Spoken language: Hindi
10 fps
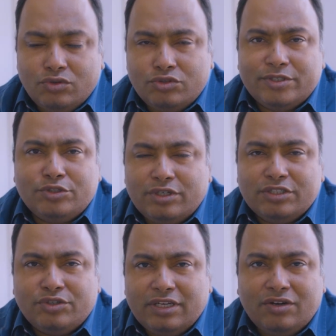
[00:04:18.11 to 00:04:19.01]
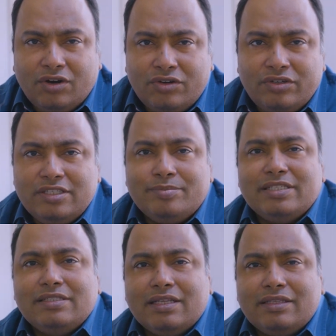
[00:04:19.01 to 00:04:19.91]
उसमें छोटी छोटी कॉलोनीज
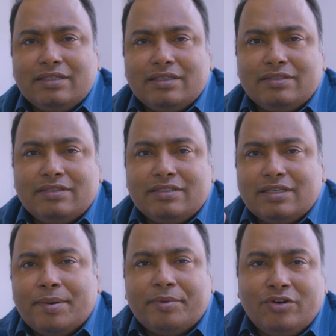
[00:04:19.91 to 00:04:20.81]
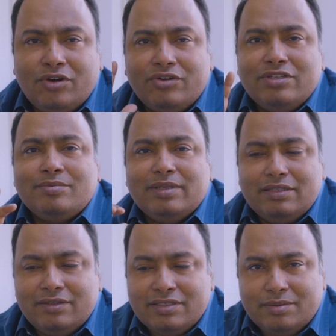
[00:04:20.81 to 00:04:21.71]
बन जाती है जैसे आपकी कॉलोनीज
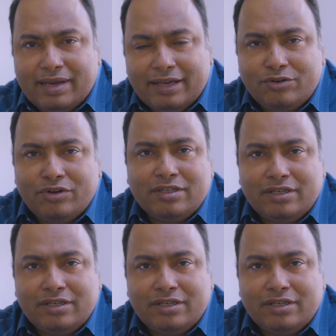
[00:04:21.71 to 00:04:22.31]
बनती है ऐसे माइक्रो